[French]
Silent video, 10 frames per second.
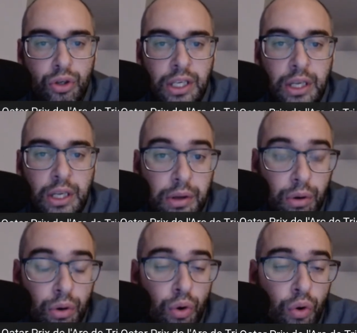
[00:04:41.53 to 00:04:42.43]
qui lui
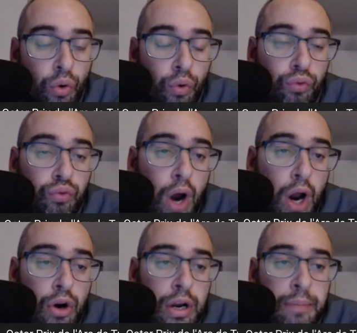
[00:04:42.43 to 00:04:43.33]
voit
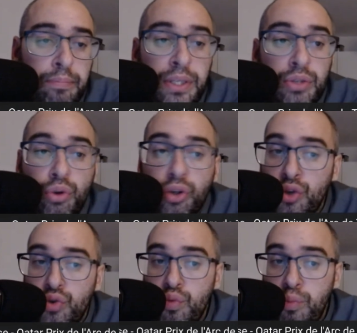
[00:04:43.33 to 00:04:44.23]
les pistes très
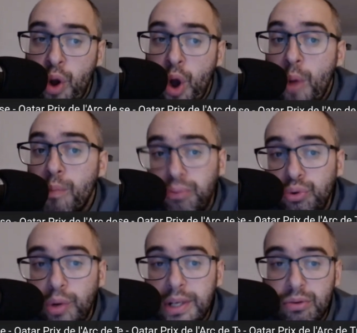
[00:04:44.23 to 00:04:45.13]
souples
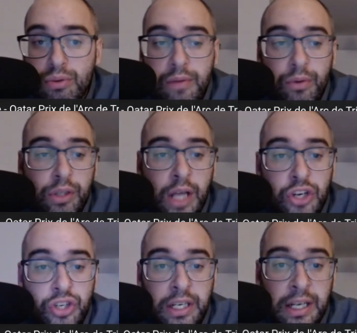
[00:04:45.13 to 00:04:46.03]
plutôt à son
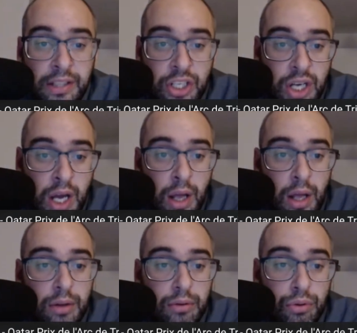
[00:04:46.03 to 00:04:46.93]
avantage. Hein. il a déjà
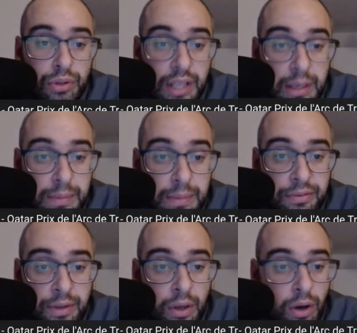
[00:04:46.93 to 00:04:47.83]
très bien
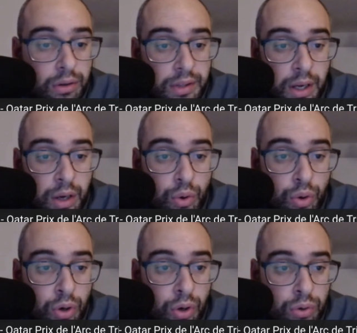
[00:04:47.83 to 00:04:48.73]
fait en terrain
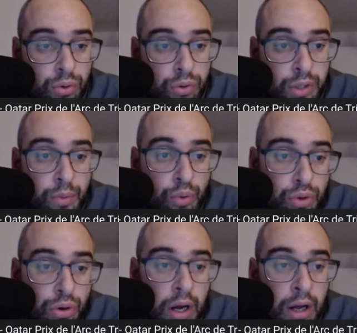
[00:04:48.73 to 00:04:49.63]
collant, notamment au
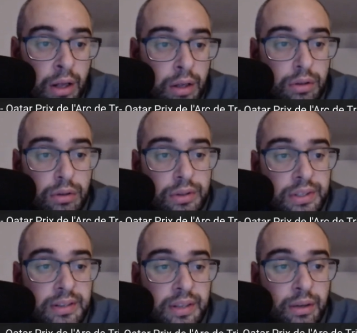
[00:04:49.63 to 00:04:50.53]
Cura.
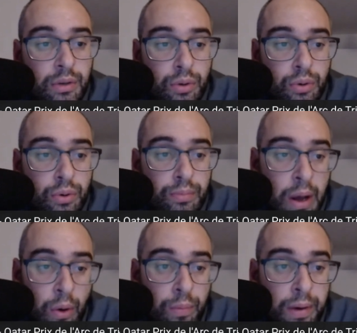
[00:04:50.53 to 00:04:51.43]
C'était bah,
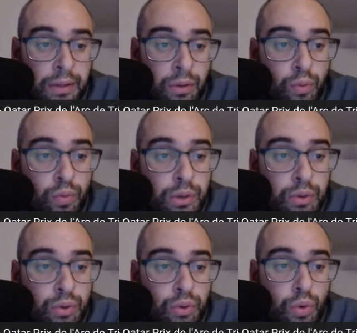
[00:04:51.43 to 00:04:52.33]
au printemps, de,
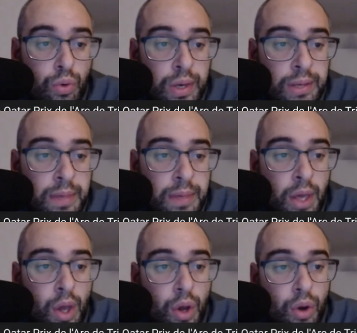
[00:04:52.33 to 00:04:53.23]
au mois de mai.
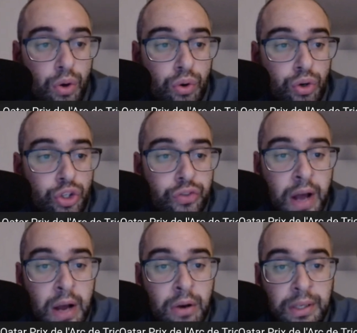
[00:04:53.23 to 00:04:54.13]
le
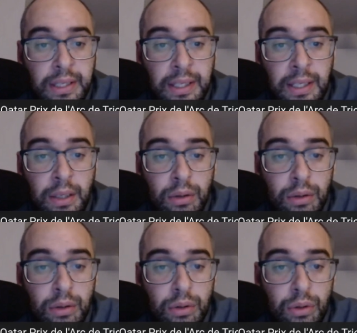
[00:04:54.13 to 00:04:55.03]
cheval qui
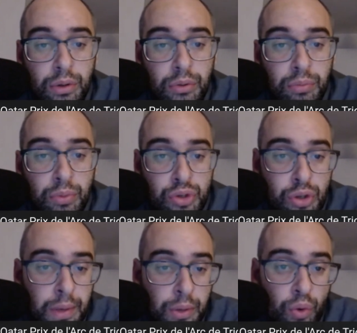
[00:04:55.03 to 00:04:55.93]
me
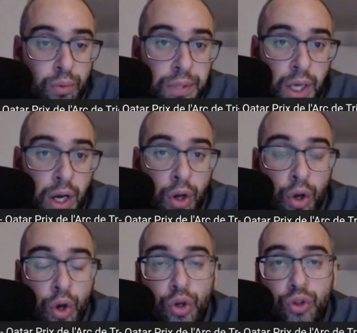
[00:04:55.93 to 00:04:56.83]
semble être bien,
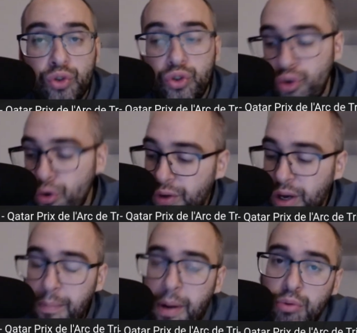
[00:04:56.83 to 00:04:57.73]
je le verrai
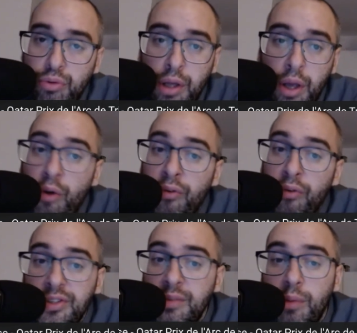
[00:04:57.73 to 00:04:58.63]
pas lutter euh,
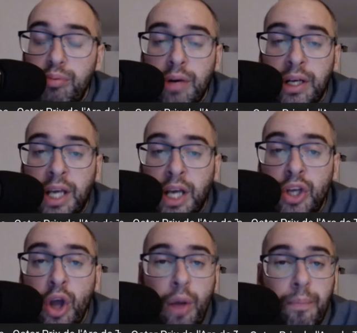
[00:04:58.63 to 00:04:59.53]
forcément pour la gagne,
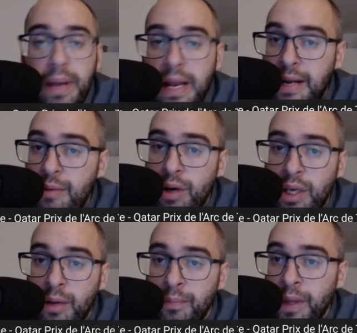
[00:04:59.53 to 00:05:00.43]
mais il a les
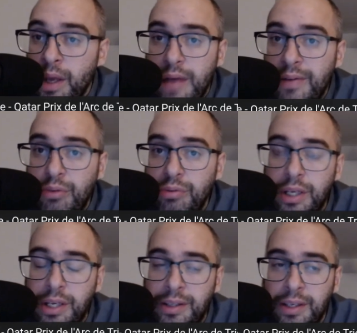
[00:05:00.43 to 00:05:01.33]
moyens. Avec Yuta
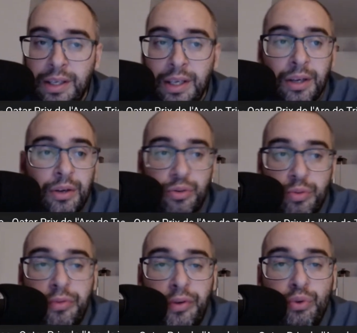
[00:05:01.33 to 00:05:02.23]
Katake, je me
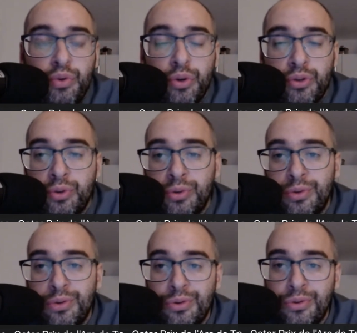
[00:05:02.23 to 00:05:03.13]
fais toujours de
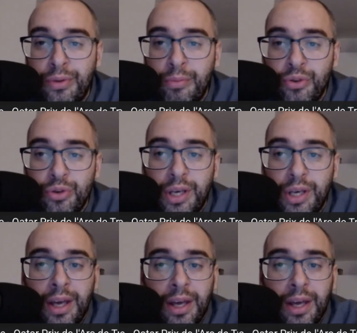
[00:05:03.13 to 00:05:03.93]
ce, fameux jockey